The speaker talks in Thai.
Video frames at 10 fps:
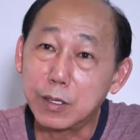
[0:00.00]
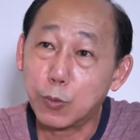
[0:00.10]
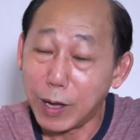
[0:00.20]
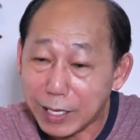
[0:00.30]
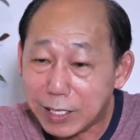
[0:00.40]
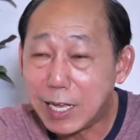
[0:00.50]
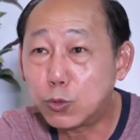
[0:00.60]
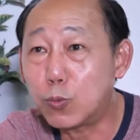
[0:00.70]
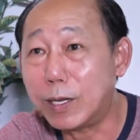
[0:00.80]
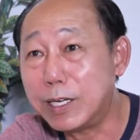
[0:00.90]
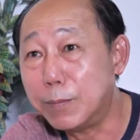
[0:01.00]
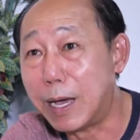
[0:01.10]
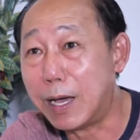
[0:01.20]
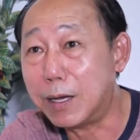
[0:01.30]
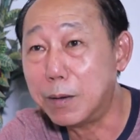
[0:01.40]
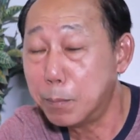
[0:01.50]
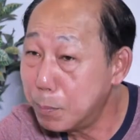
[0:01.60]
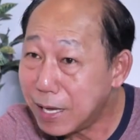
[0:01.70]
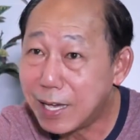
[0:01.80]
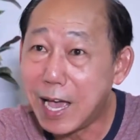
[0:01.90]
กว่าจะได้ทุกวันนี้มา
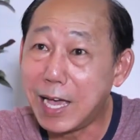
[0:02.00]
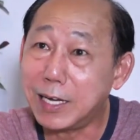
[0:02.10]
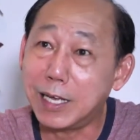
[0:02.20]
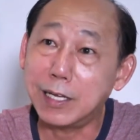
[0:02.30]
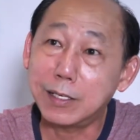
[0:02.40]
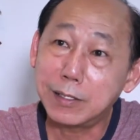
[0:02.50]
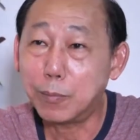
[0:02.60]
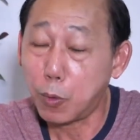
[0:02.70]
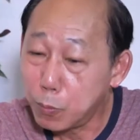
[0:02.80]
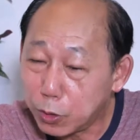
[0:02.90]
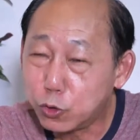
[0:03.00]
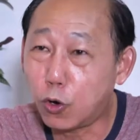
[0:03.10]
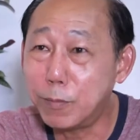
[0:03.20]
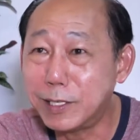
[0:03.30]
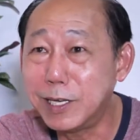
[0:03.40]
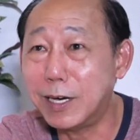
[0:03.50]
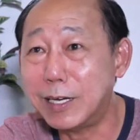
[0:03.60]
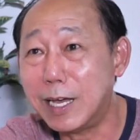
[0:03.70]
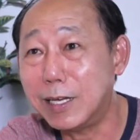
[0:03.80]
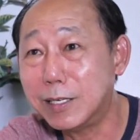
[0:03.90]
ไม่ง่ายนะ ผมก็โดนมาเยอะ
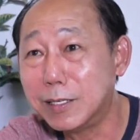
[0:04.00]
นะ